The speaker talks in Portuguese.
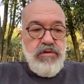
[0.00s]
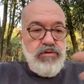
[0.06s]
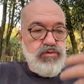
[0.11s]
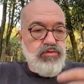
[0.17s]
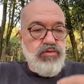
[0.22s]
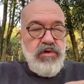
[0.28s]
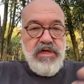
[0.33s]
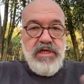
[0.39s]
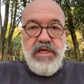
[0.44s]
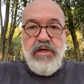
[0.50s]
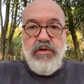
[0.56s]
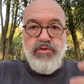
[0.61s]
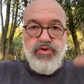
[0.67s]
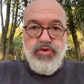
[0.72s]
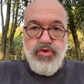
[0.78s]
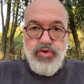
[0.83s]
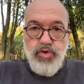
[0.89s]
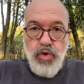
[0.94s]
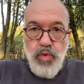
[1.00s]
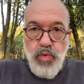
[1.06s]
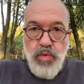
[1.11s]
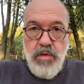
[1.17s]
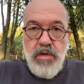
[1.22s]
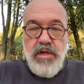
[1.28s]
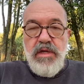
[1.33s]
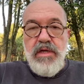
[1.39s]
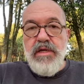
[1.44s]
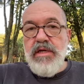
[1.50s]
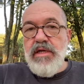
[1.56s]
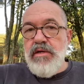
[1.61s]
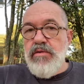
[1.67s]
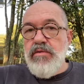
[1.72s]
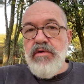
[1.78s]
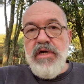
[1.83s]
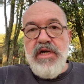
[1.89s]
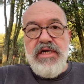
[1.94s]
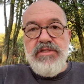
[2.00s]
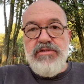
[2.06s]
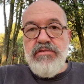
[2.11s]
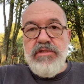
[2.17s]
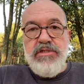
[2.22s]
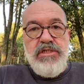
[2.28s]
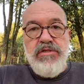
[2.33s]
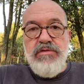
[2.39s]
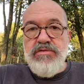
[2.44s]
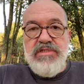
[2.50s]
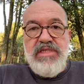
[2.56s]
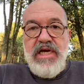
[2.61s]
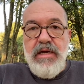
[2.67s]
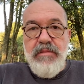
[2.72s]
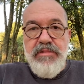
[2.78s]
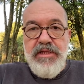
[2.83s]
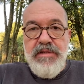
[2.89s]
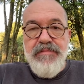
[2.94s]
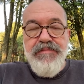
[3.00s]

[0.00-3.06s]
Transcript: eu estou aqui, eu sou. O resto a gente não sabe.